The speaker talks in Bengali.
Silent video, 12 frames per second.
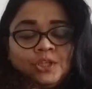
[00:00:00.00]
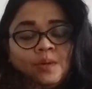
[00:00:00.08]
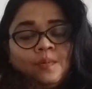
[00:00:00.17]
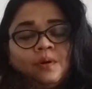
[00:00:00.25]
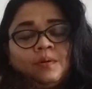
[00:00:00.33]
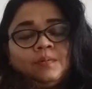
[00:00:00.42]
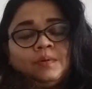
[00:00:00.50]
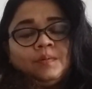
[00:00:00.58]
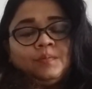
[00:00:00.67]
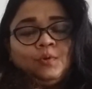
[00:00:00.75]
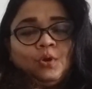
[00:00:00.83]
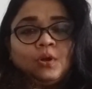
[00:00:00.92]

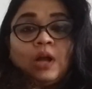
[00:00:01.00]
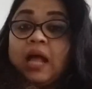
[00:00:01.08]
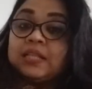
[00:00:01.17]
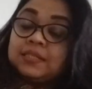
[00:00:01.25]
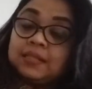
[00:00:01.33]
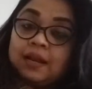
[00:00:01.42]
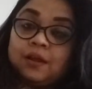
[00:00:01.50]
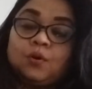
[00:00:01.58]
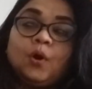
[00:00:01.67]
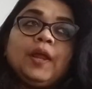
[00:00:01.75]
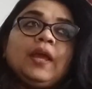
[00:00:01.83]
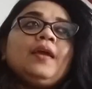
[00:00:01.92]
সেবামূলক কাজ তারা
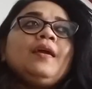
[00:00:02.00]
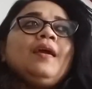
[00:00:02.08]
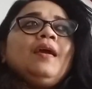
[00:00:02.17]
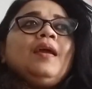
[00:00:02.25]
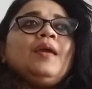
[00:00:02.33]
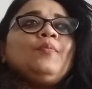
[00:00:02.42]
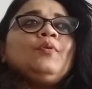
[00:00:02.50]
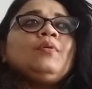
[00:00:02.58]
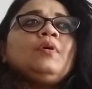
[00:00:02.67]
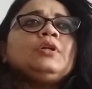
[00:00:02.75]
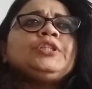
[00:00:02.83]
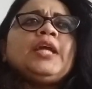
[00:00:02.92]
করে এবং
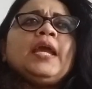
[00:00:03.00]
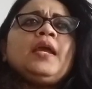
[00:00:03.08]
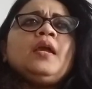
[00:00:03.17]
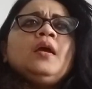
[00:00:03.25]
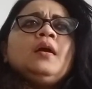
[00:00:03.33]
সেই